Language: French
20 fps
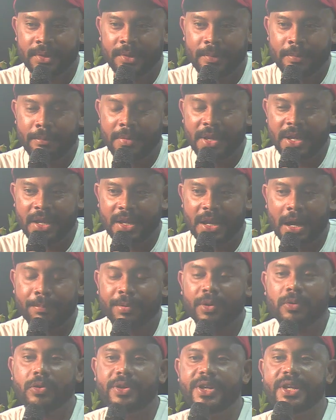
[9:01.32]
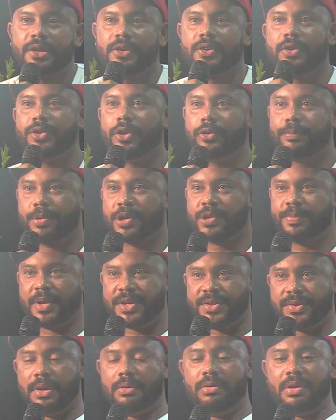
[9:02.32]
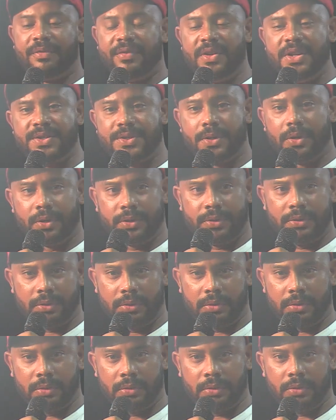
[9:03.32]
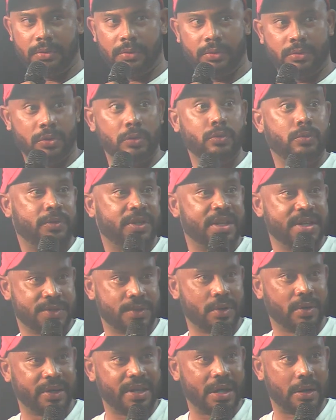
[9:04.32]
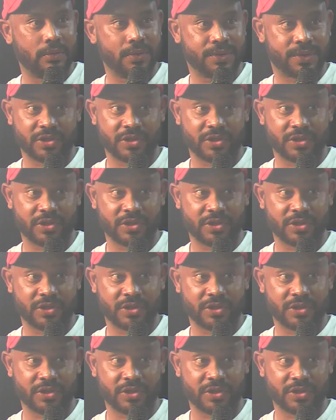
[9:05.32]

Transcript: Mais après, on connaît quand d'autres poches personnelles, a fait une sorte de trésor à sans